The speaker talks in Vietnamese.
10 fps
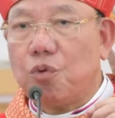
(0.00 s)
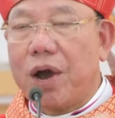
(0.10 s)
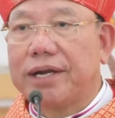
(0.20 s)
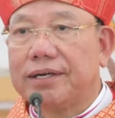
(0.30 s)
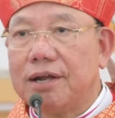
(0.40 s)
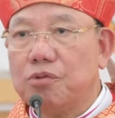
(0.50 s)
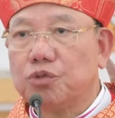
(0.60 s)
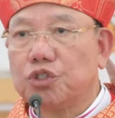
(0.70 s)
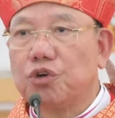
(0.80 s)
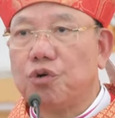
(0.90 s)
hoạt
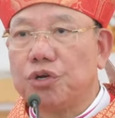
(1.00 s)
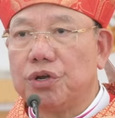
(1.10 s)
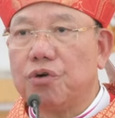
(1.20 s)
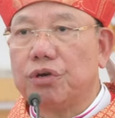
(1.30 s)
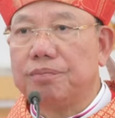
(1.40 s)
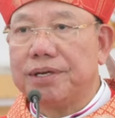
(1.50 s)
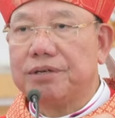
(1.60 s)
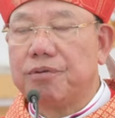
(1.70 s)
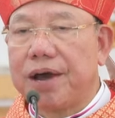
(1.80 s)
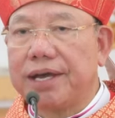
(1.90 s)
động sôi nổi
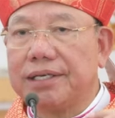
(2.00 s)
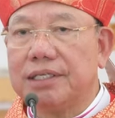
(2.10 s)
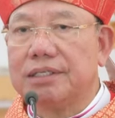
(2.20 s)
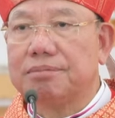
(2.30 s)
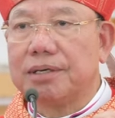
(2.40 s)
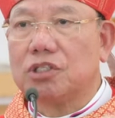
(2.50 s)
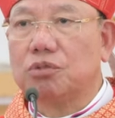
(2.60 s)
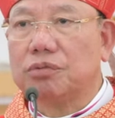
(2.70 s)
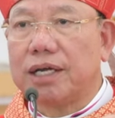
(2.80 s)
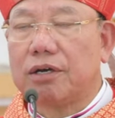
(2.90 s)
bên ngoài nhưng mà
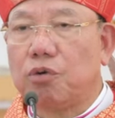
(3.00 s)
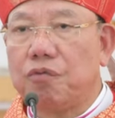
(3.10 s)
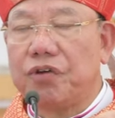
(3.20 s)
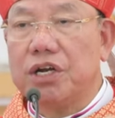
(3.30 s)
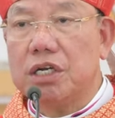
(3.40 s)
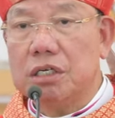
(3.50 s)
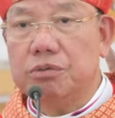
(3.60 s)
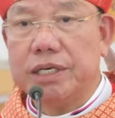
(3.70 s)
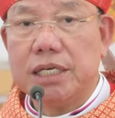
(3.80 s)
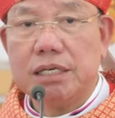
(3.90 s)
chúng ta cũng phải
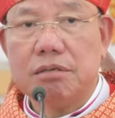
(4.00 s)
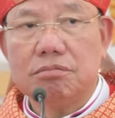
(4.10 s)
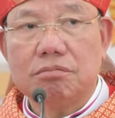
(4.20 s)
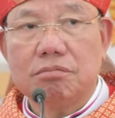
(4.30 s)
lưu ý